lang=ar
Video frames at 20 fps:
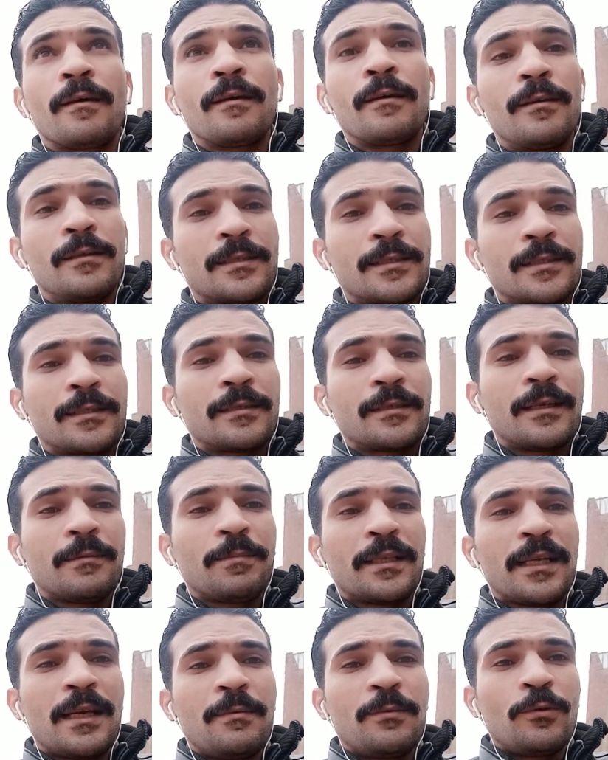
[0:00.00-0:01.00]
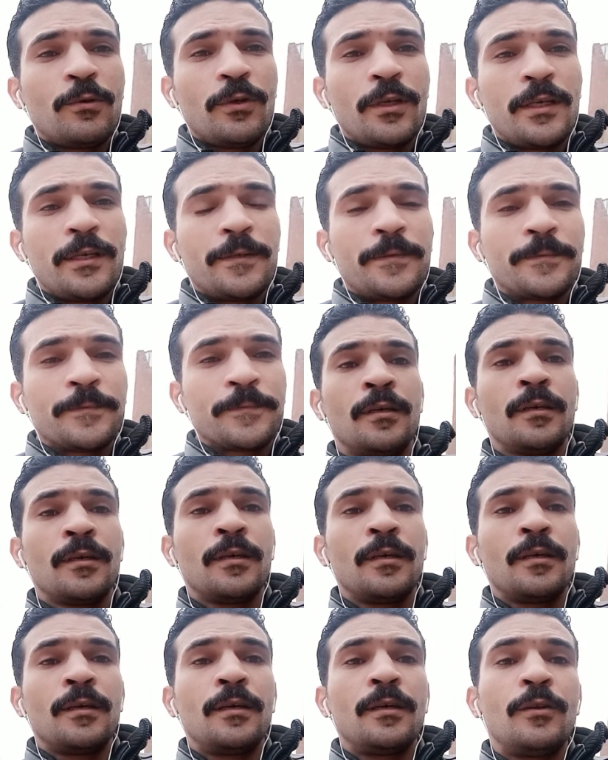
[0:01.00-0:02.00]
الاستنتاج بتاعي بيقول ايه
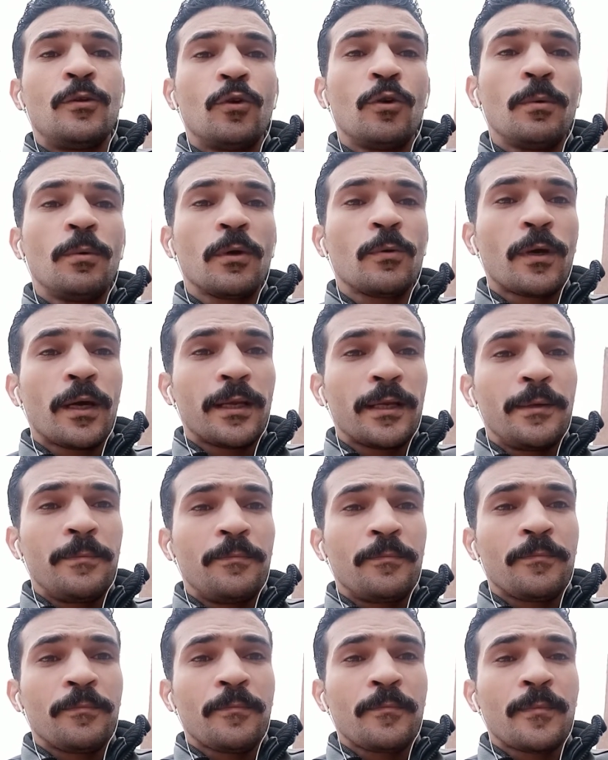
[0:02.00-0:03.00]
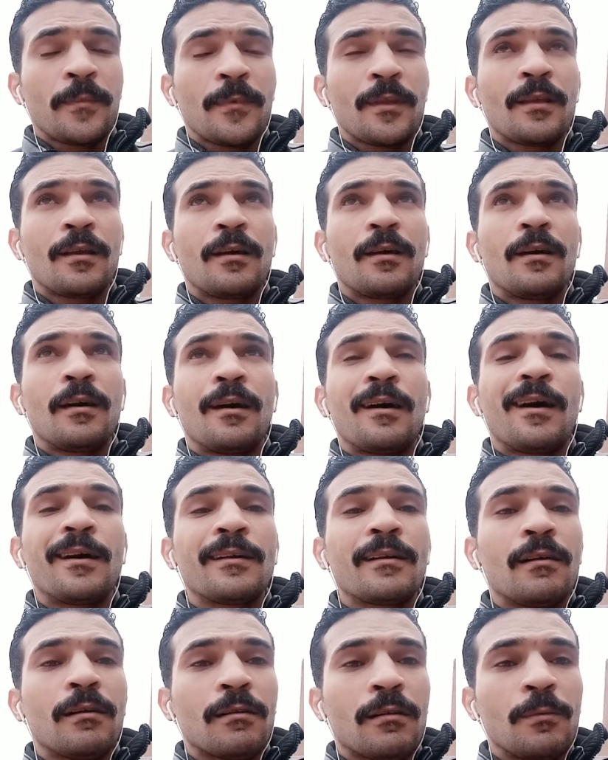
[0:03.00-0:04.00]
ان اوبر وكريم
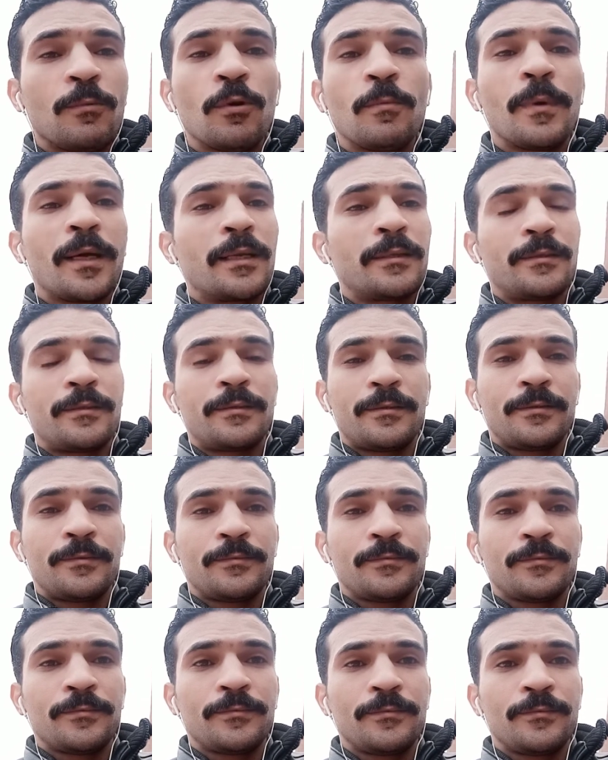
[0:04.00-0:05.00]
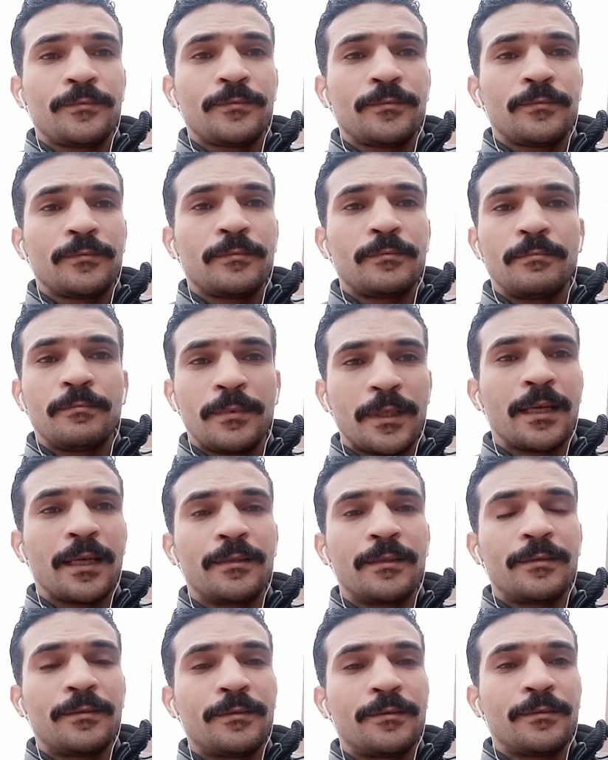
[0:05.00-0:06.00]
هيخربوا البلد
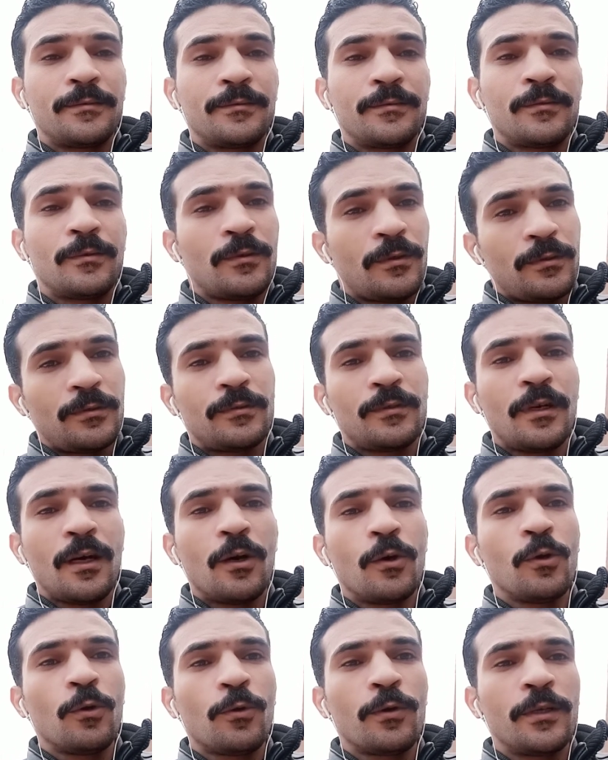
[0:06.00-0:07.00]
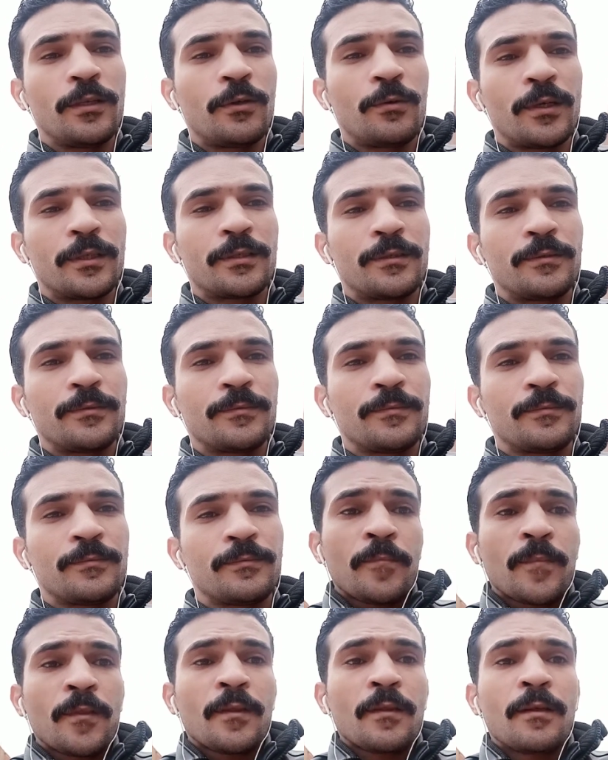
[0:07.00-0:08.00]
بجد هقول لكم ليه دلوقتي
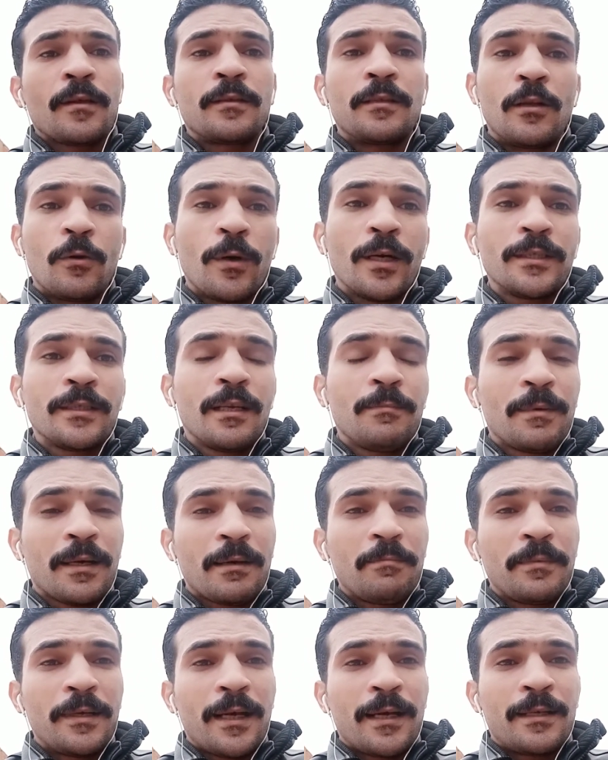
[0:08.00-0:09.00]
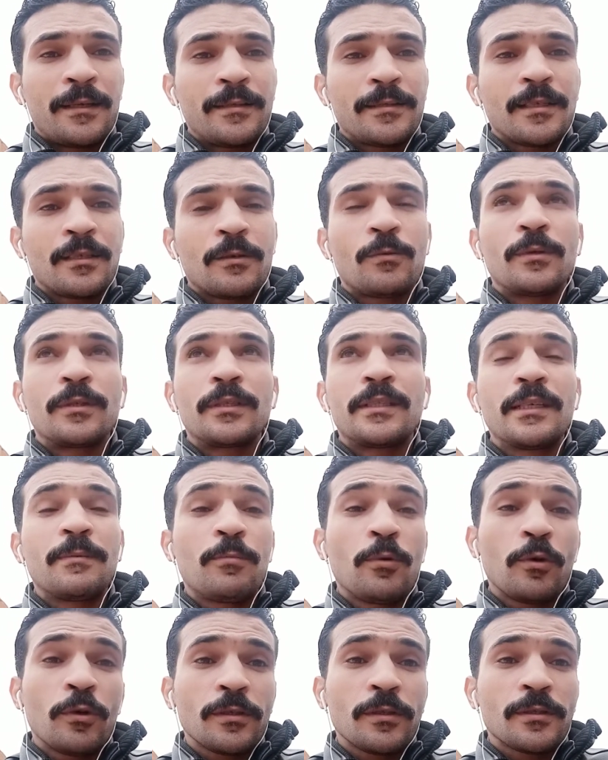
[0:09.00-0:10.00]
دلوقتي لما كان بيحنسك ويديك
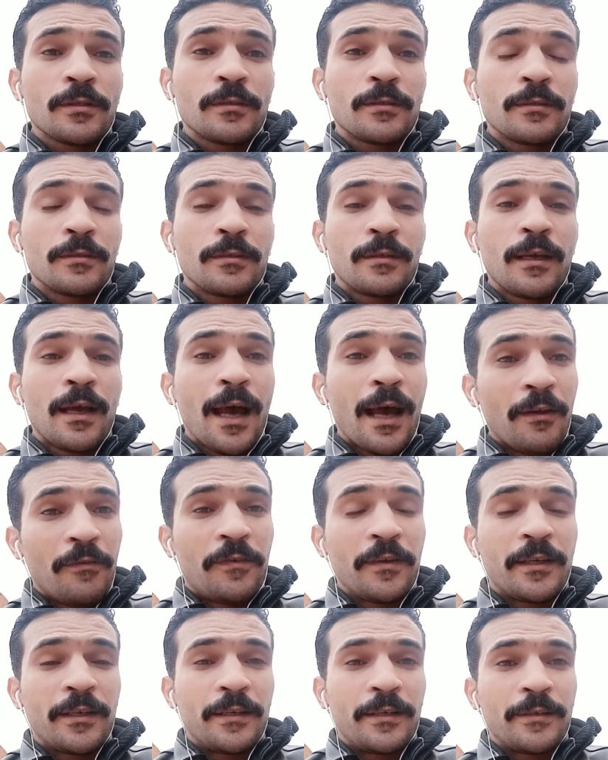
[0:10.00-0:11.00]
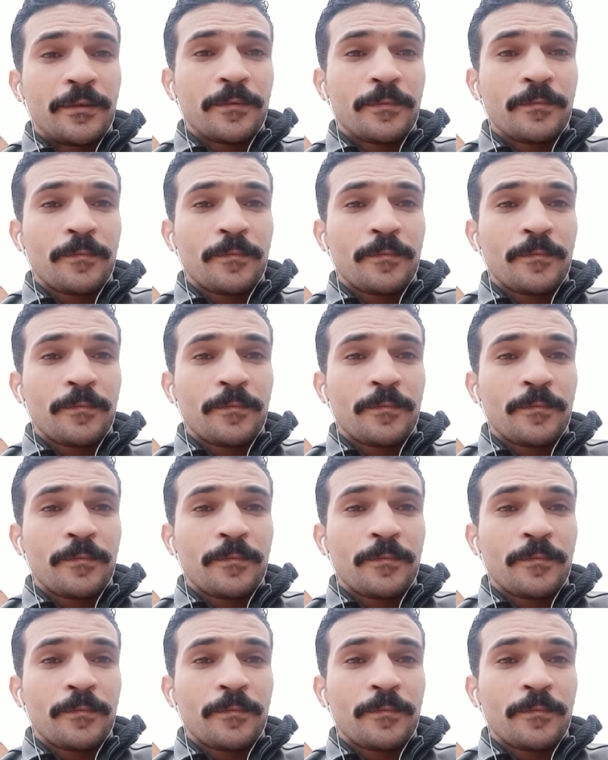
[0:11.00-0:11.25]
بونص ألف جنيه